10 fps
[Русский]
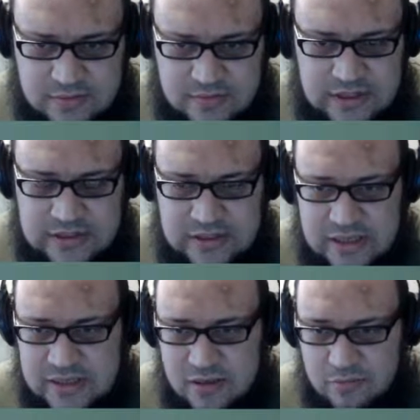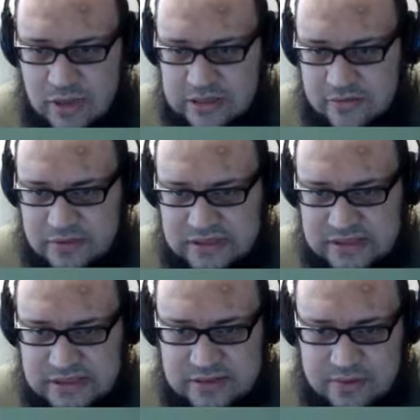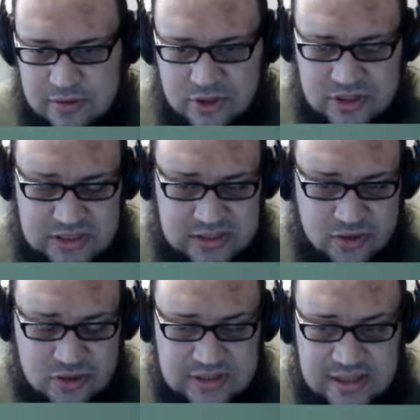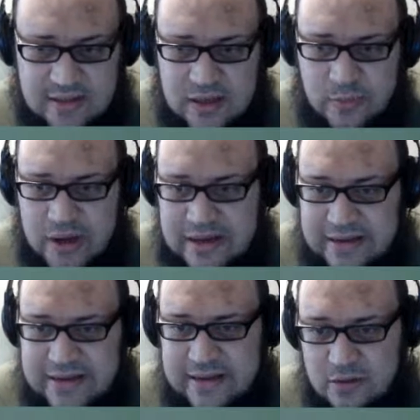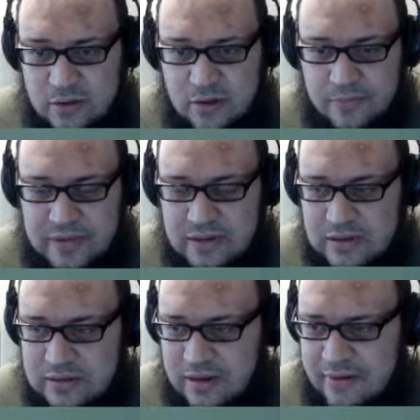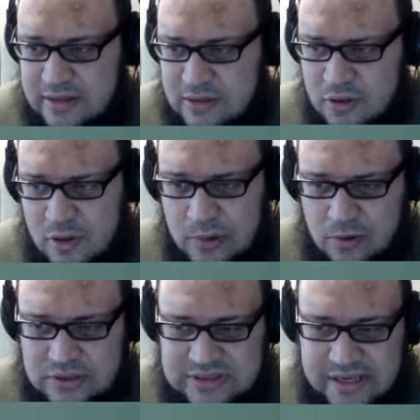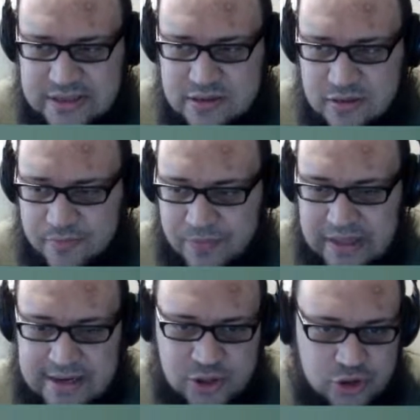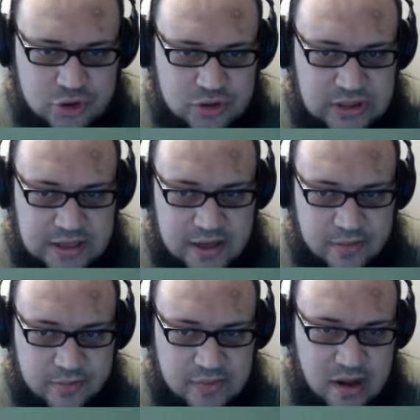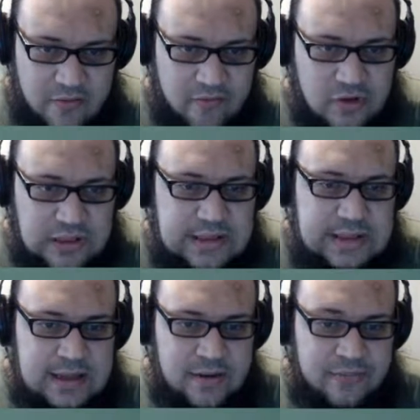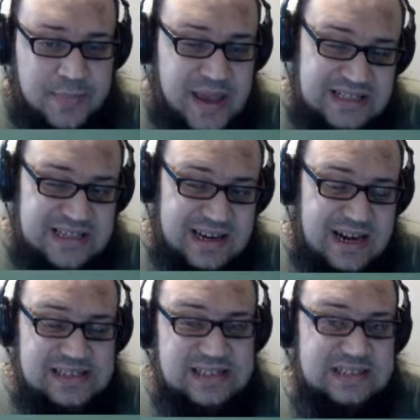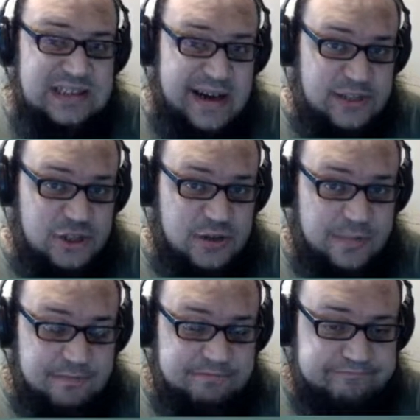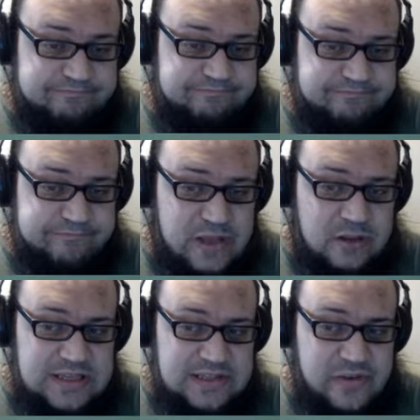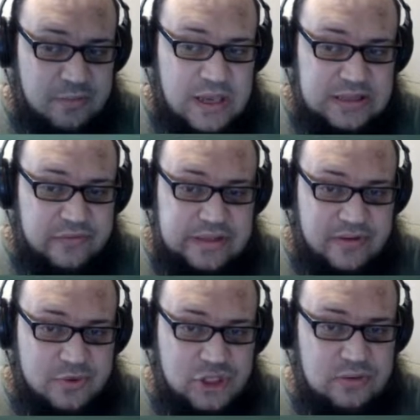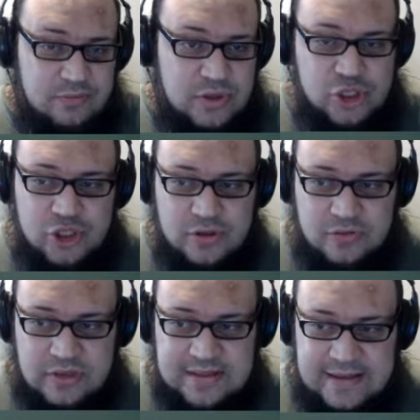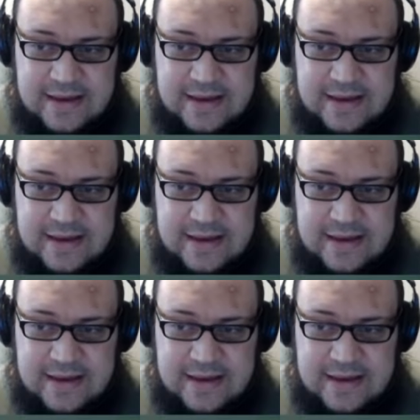вот это не особо метово здесь, потому что здесь нужен стандарт покрыхи, но, наверное, оно неплохо зайдет. Дальше что тыкаем? А вот. Пять красных тачек. Вот это две метовые, это вообще имбищи. Вот когда